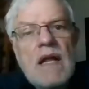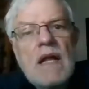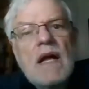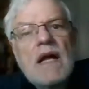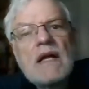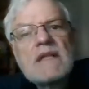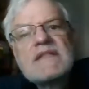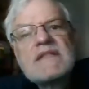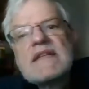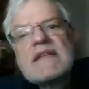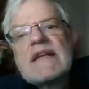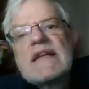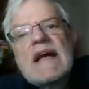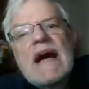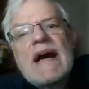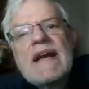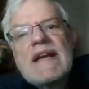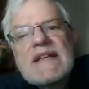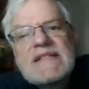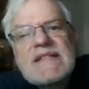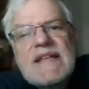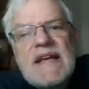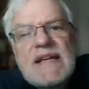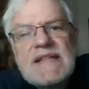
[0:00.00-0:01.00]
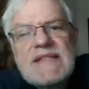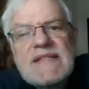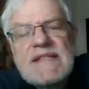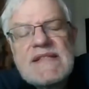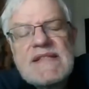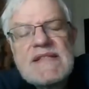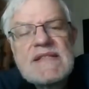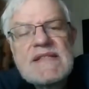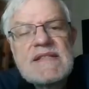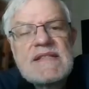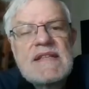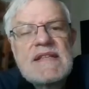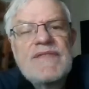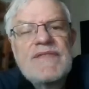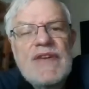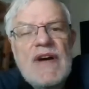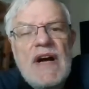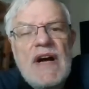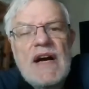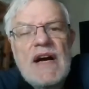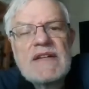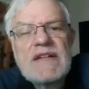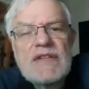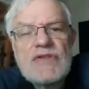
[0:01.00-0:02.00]
also einerseits ist es die
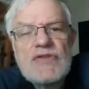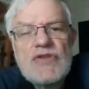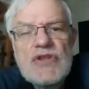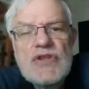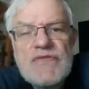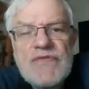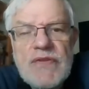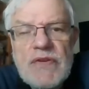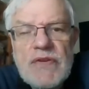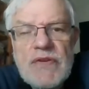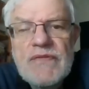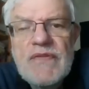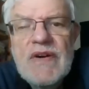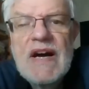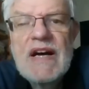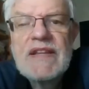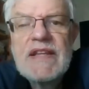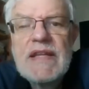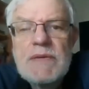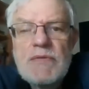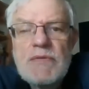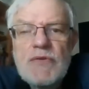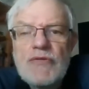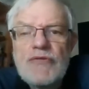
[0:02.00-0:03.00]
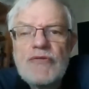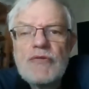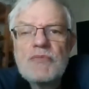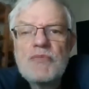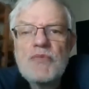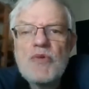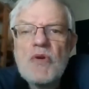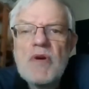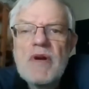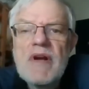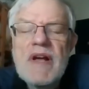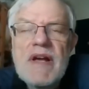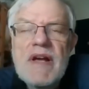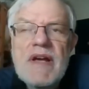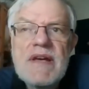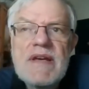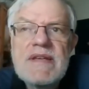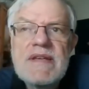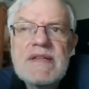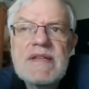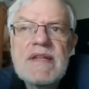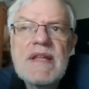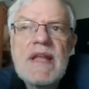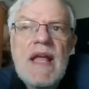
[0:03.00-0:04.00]
Frage natürlich von Wahrnehmung von
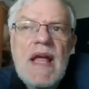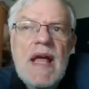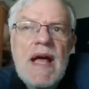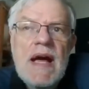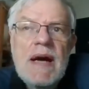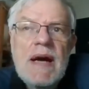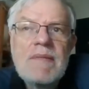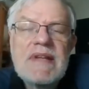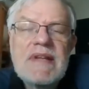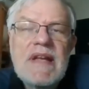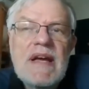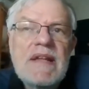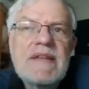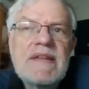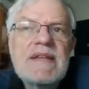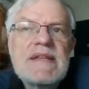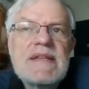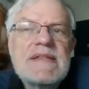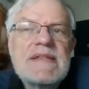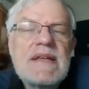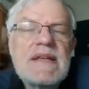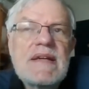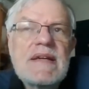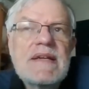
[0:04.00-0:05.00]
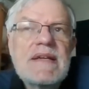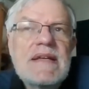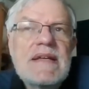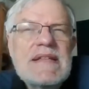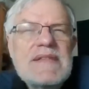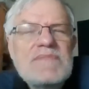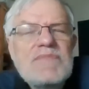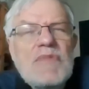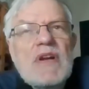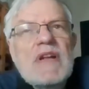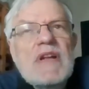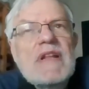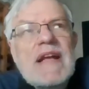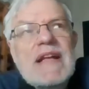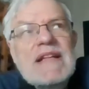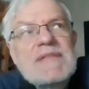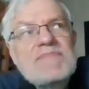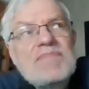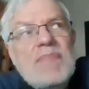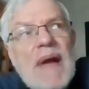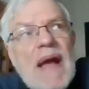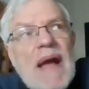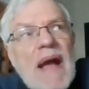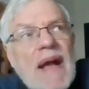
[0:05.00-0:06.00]
Bürgerrechten, aber die andere Sache ist mal eine ganz
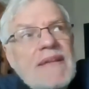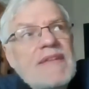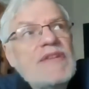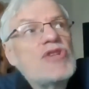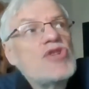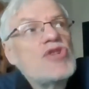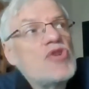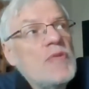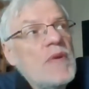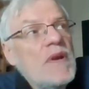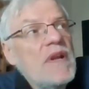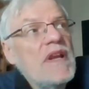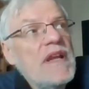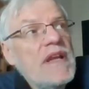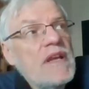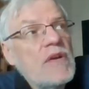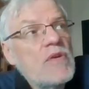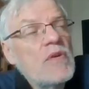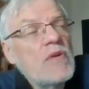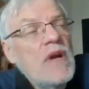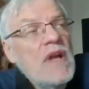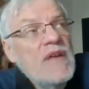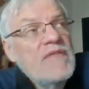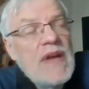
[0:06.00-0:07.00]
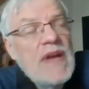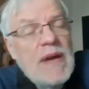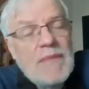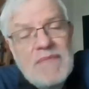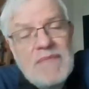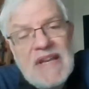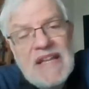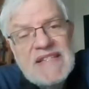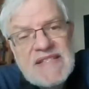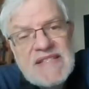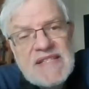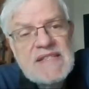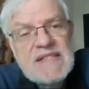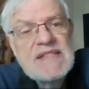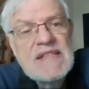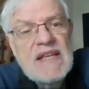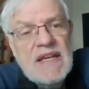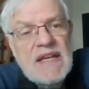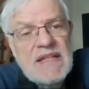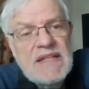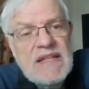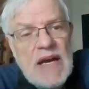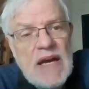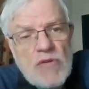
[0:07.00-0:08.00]
praktische Überlegung. Wir haben letztes
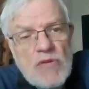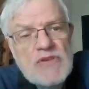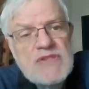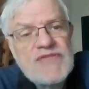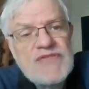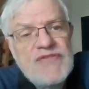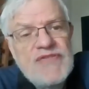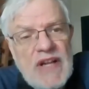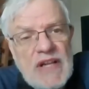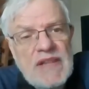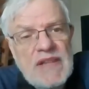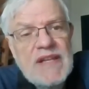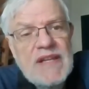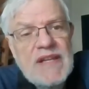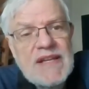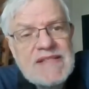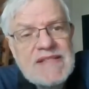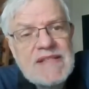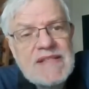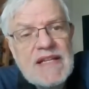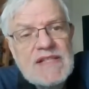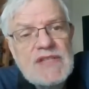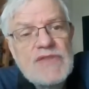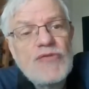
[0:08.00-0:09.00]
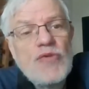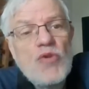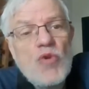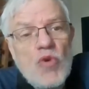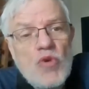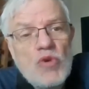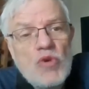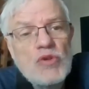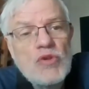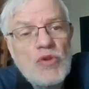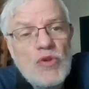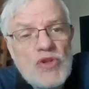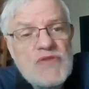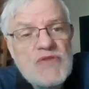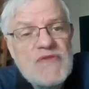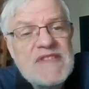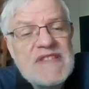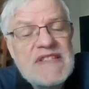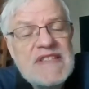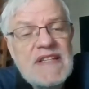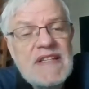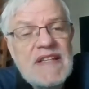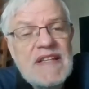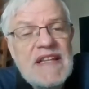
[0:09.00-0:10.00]
Jahr einen ausfallen lassen. Also auf Hochdeutsch, wir
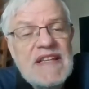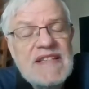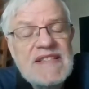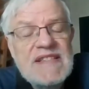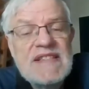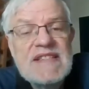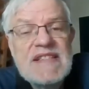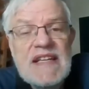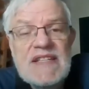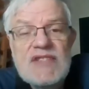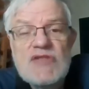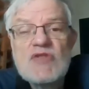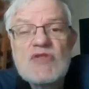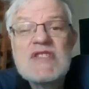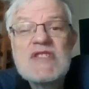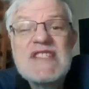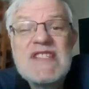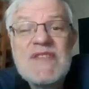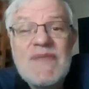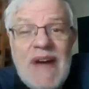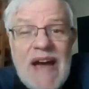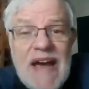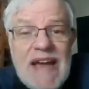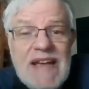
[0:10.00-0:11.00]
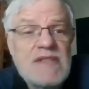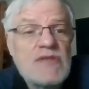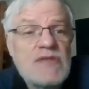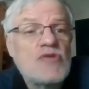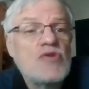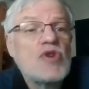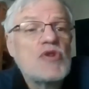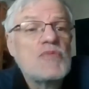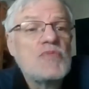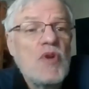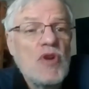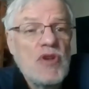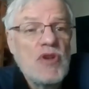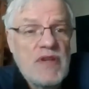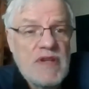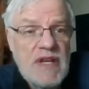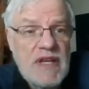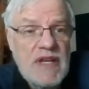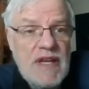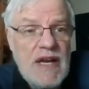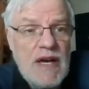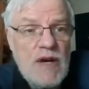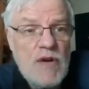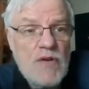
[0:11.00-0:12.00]
sind letztes Jahr zu zweit durch Bonn
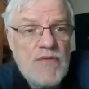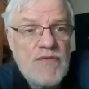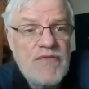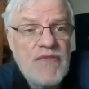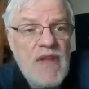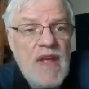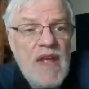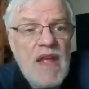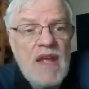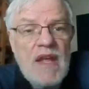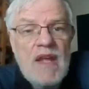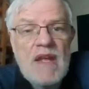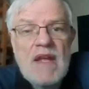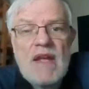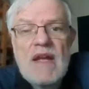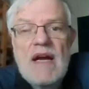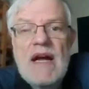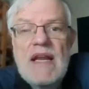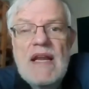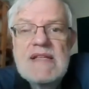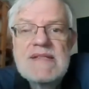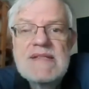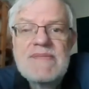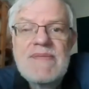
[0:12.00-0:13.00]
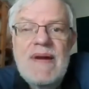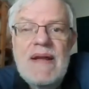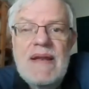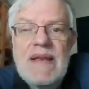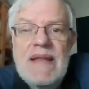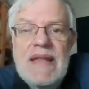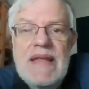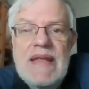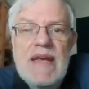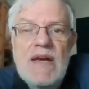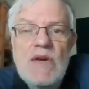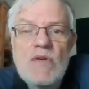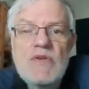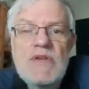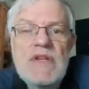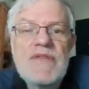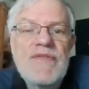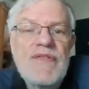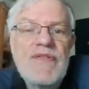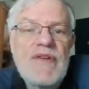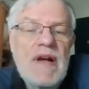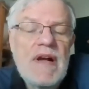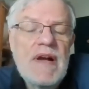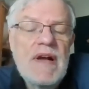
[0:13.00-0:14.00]
gelaufen. Alles war leer und die
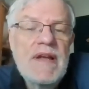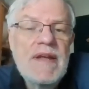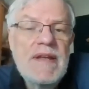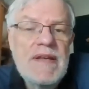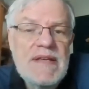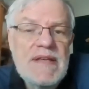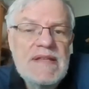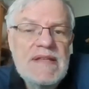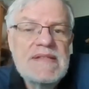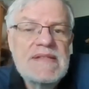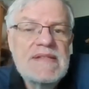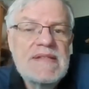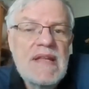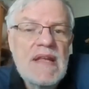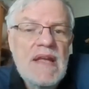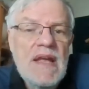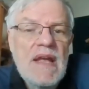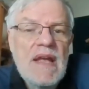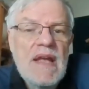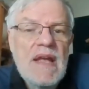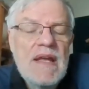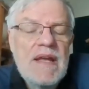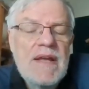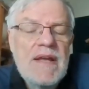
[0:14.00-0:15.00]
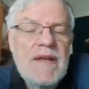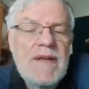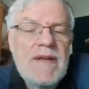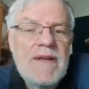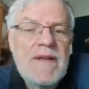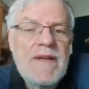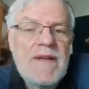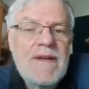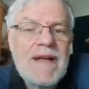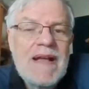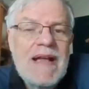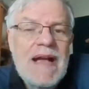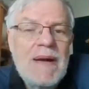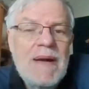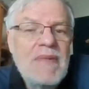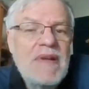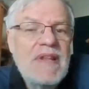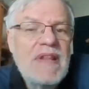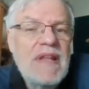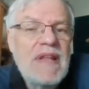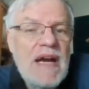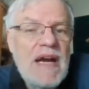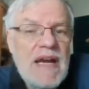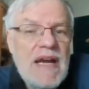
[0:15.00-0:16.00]
Frage ist, äh, kann
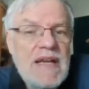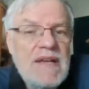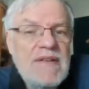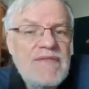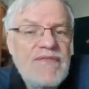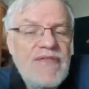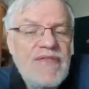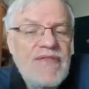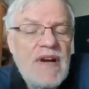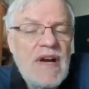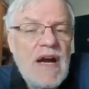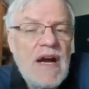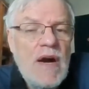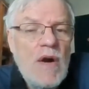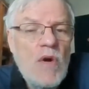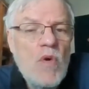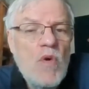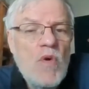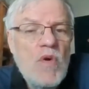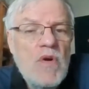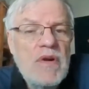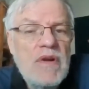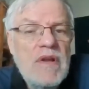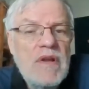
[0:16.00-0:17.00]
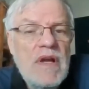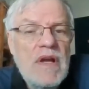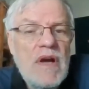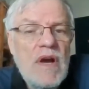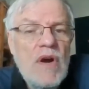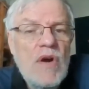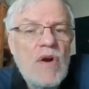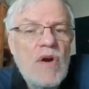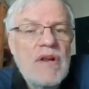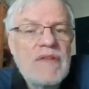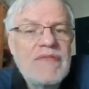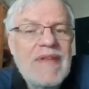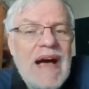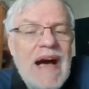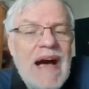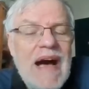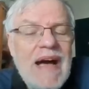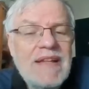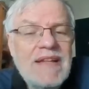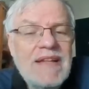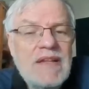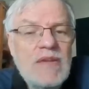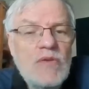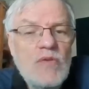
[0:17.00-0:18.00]
man einfach auch äh,
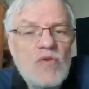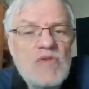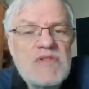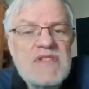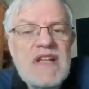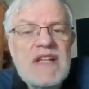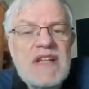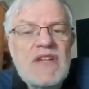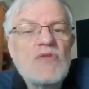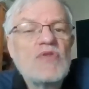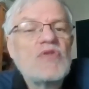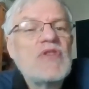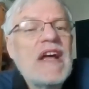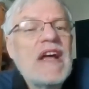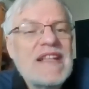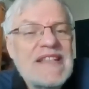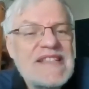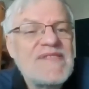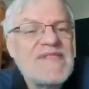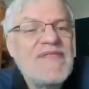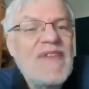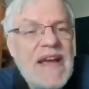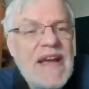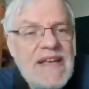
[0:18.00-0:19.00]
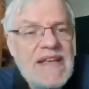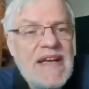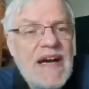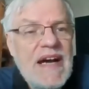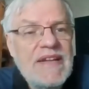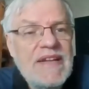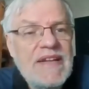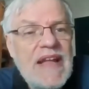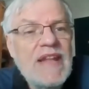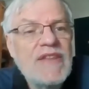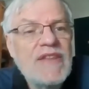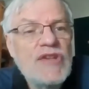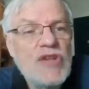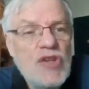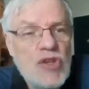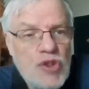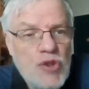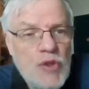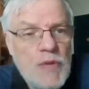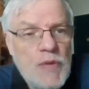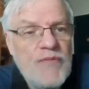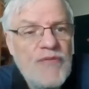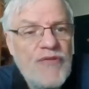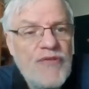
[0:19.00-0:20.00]
nahtlos dann noch nach zwei Jahren
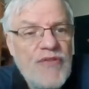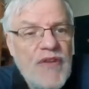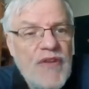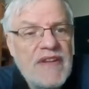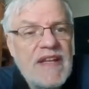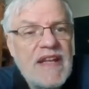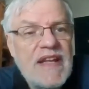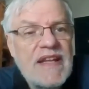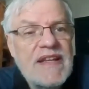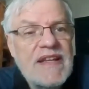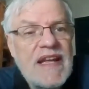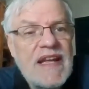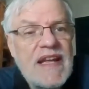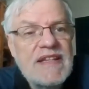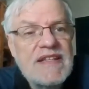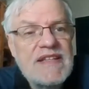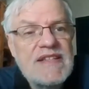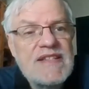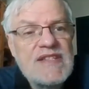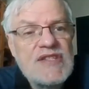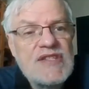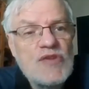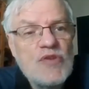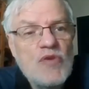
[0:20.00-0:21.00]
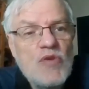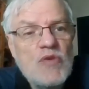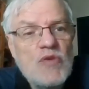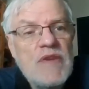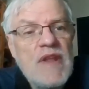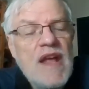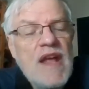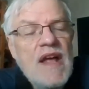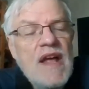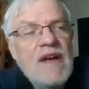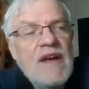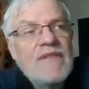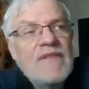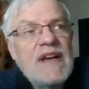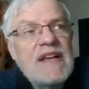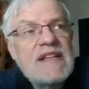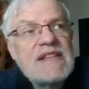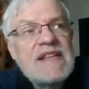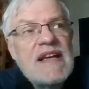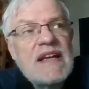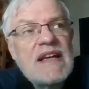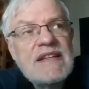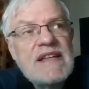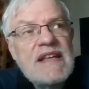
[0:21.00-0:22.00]
anknüpfen an der Tradition, weil
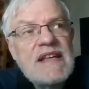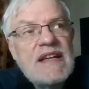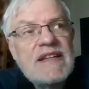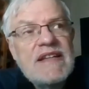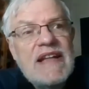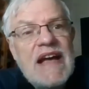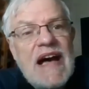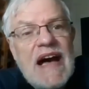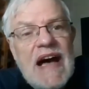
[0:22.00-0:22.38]
das hatte ja eine